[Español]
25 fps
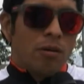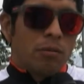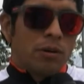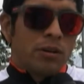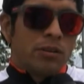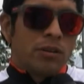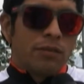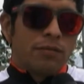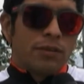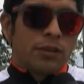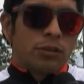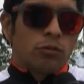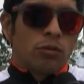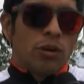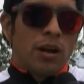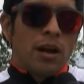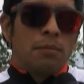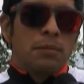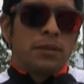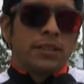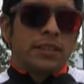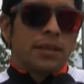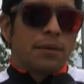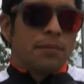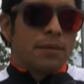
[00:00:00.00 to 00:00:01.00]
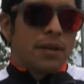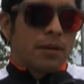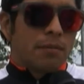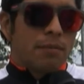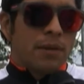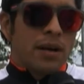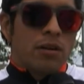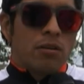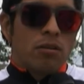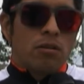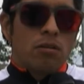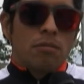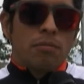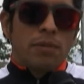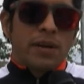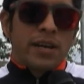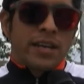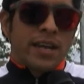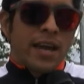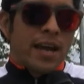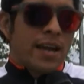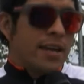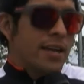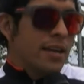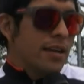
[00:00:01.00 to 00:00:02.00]
bueno, afortunadamente mi hermano
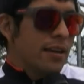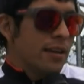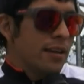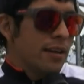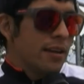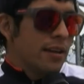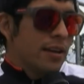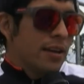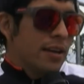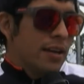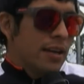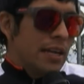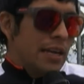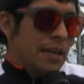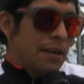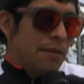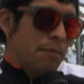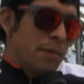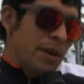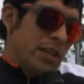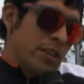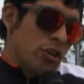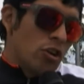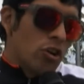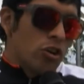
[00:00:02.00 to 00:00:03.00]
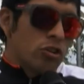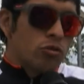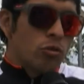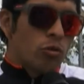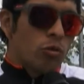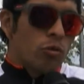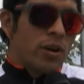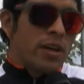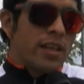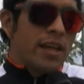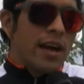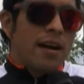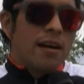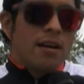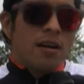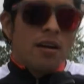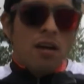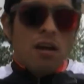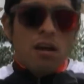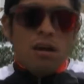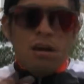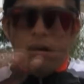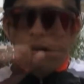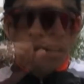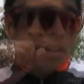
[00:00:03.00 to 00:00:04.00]
venía ahí y me dio su rueda.
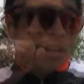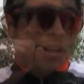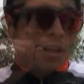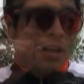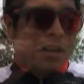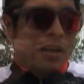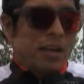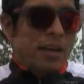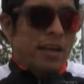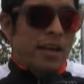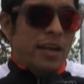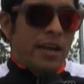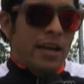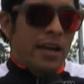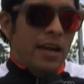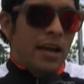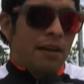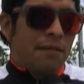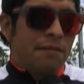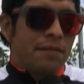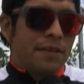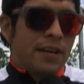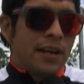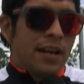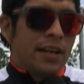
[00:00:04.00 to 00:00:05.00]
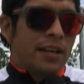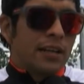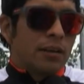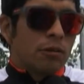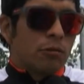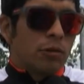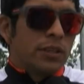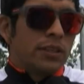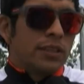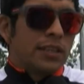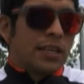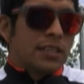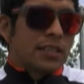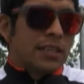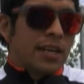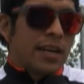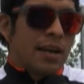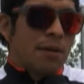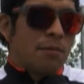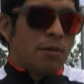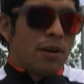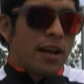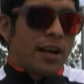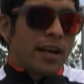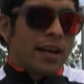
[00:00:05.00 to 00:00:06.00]
Eh, al final de cuentas
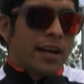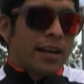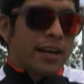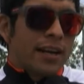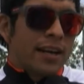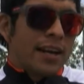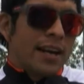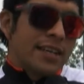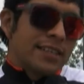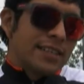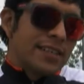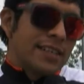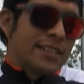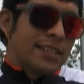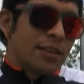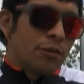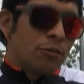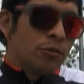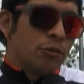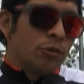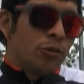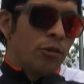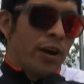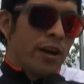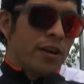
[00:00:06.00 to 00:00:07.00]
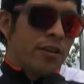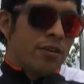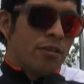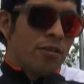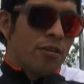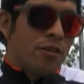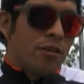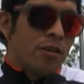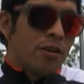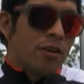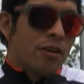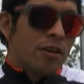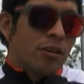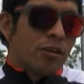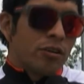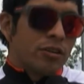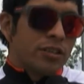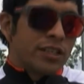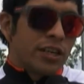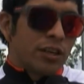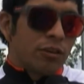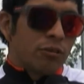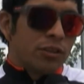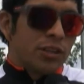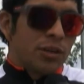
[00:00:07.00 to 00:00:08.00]
ganamos la carrera, es el segundo año
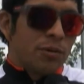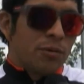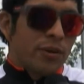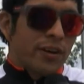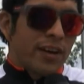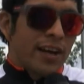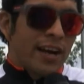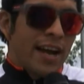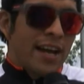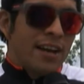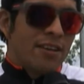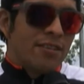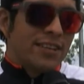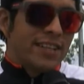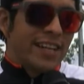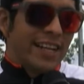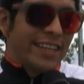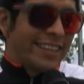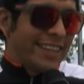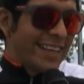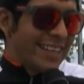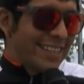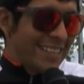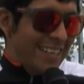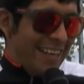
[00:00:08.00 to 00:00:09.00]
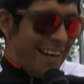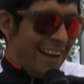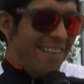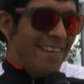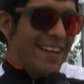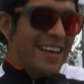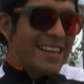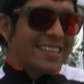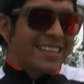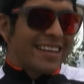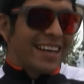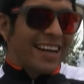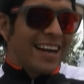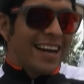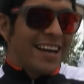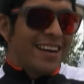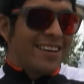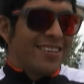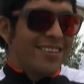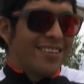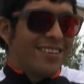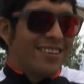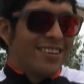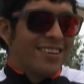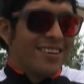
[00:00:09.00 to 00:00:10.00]
consecutivo que gano, es la tercera vez que
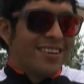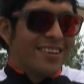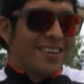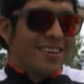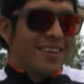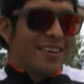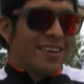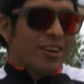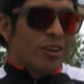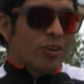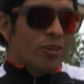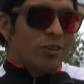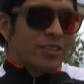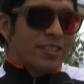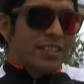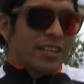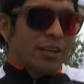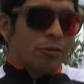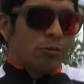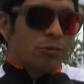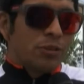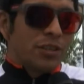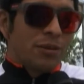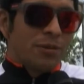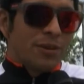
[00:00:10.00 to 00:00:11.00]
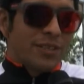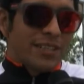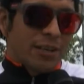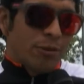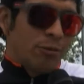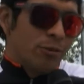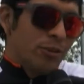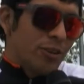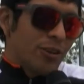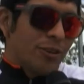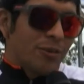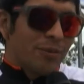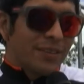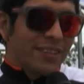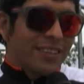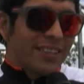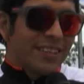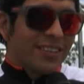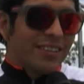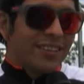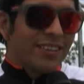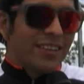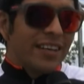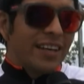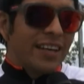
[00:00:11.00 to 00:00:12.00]
gano, consecutivo segundo, como te
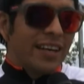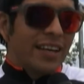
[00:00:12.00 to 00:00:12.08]
digo,